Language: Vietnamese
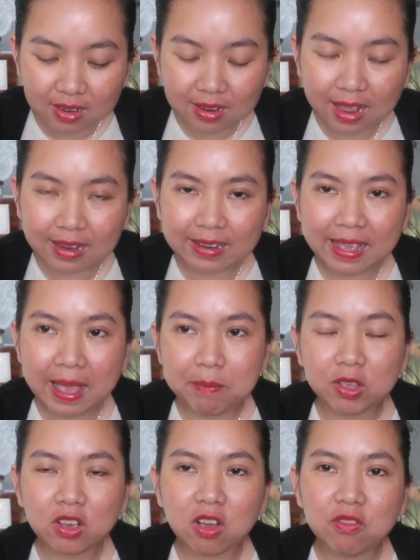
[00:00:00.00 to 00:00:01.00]
Nó ăn kèm
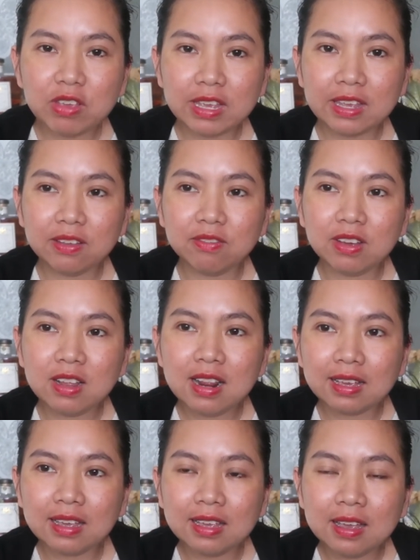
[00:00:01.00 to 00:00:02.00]
cho có vị với
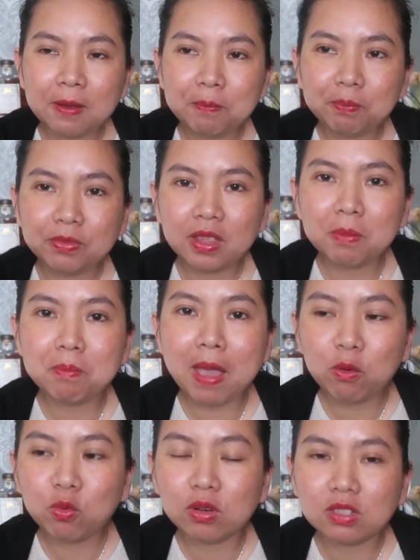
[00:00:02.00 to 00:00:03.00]
là cái chất
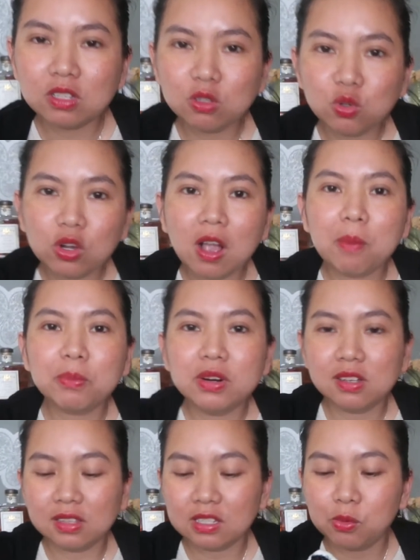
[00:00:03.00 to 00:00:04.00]
béo của sữa chua không
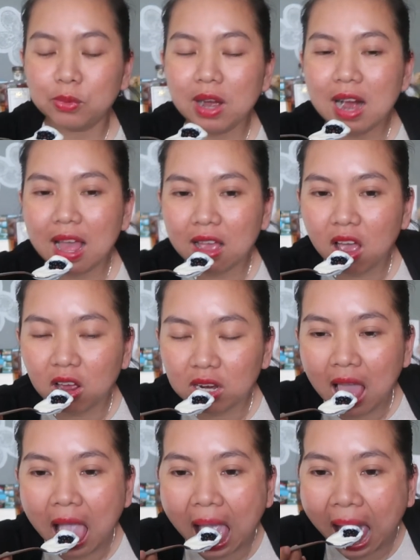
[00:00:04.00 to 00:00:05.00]
đường thì rất là ngon.